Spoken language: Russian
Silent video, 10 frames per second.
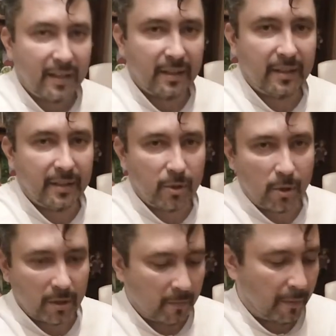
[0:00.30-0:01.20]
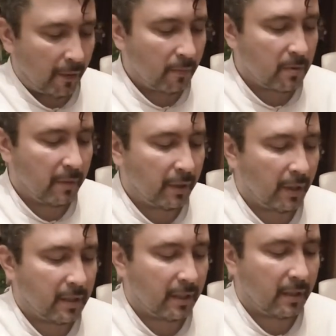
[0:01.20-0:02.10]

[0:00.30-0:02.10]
И еще один прием, смотрите,